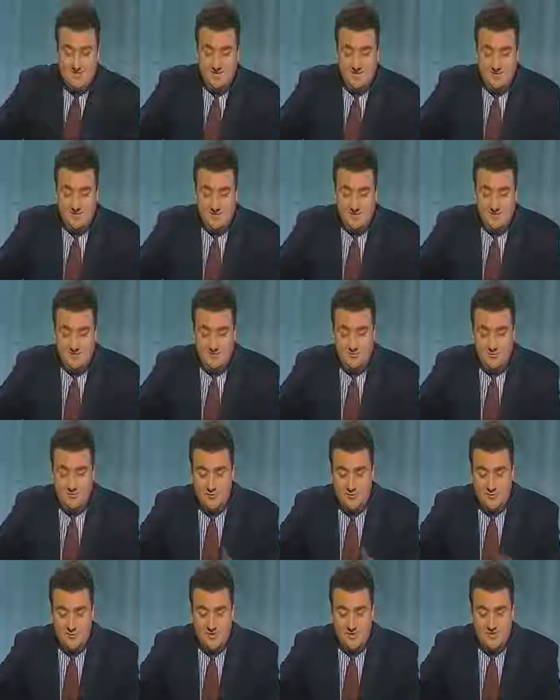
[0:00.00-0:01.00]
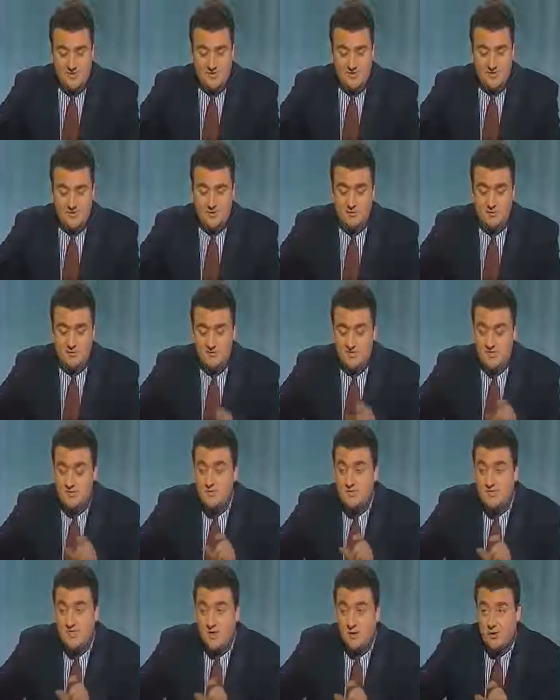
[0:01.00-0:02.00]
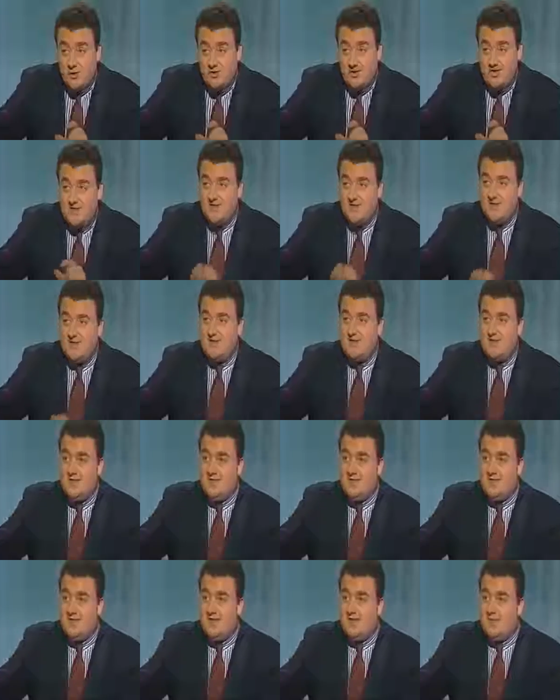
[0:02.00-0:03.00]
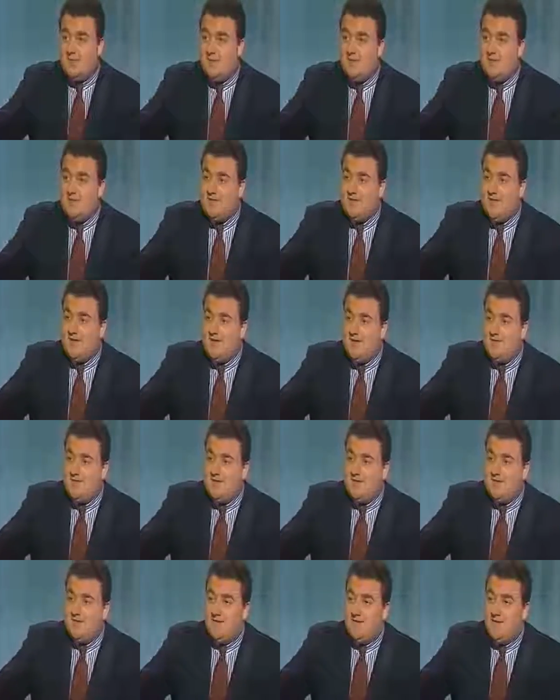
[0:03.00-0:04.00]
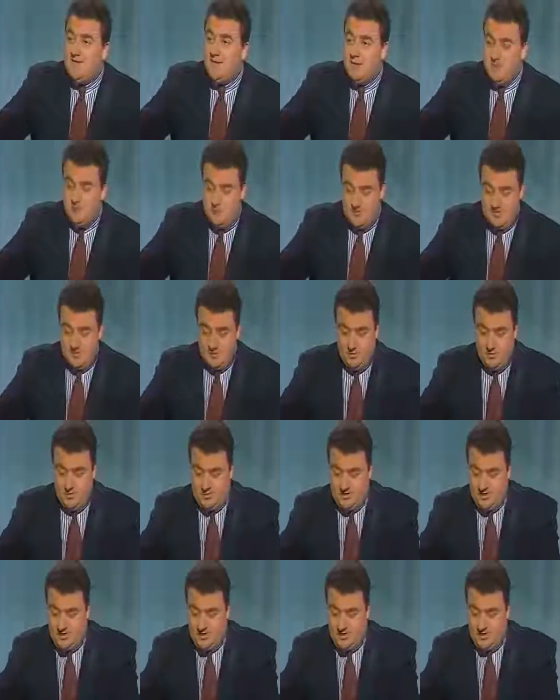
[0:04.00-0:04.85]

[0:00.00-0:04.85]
avec vous ce soir, Lénie Scudero. On va juste à côté, c'est à Brignais avec l'école de musique de